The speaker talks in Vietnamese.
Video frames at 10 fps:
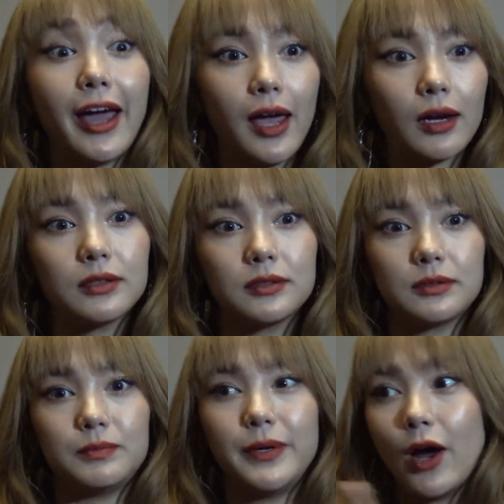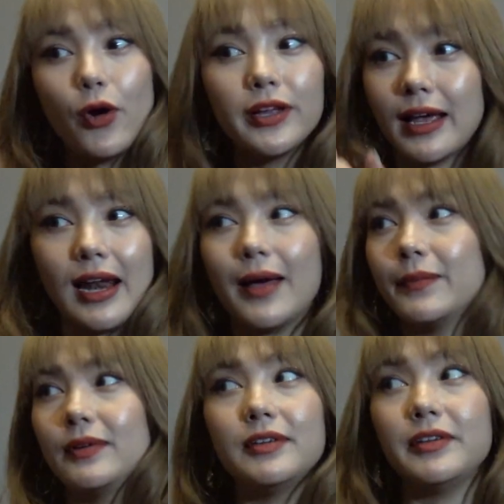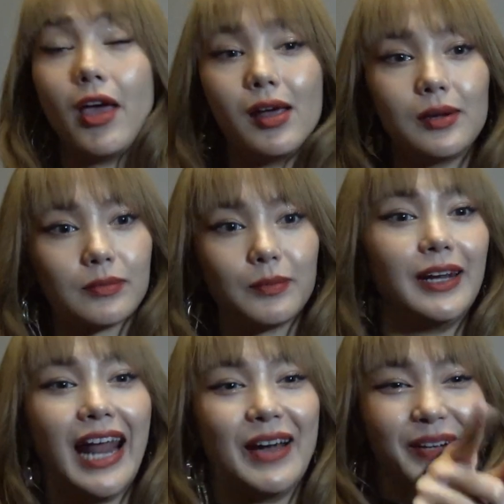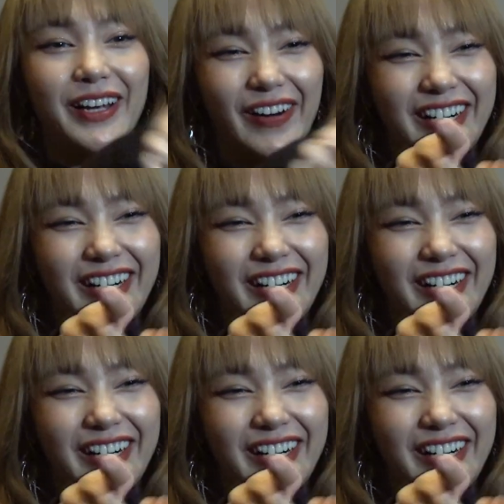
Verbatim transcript: Khác mình nói người ta làm dễ lắm mình làm mới khó